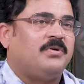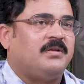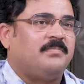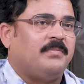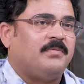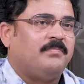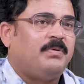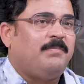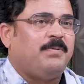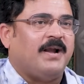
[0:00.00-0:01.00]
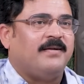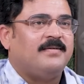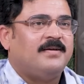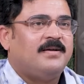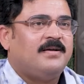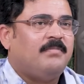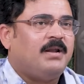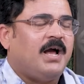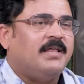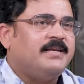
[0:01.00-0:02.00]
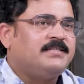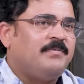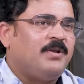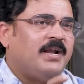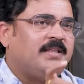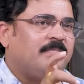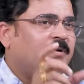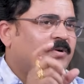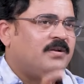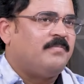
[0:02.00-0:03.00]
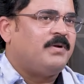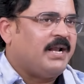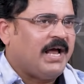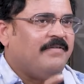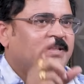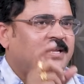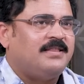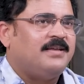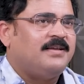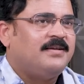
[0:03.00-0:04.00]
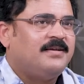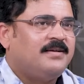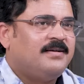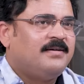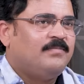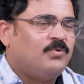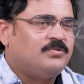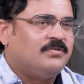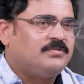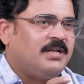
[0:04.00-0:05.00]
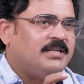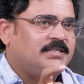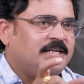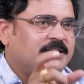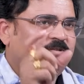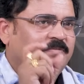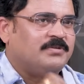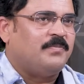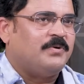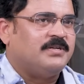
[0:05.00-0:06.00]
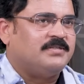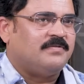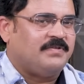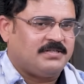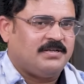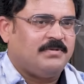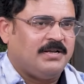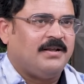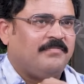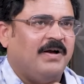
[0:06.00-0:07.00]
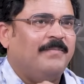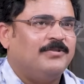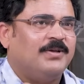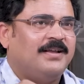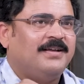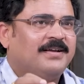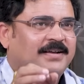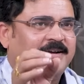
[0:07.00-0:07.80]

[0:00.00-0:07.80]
కొట్టారు ప్రీ ప్లాన్ మరి అదే సమయంలో ఆయన దెబ్బ కొట్టినప్పుడు ఆయన ఆవేదన ఏంది మూడు సంవత్సరాల నుంచి జనసేన వైపు సపోర్ట్ చేశాడు ఫస్ట్ టైం నిన్న ఫ్యామిలీతో వెళ్ళి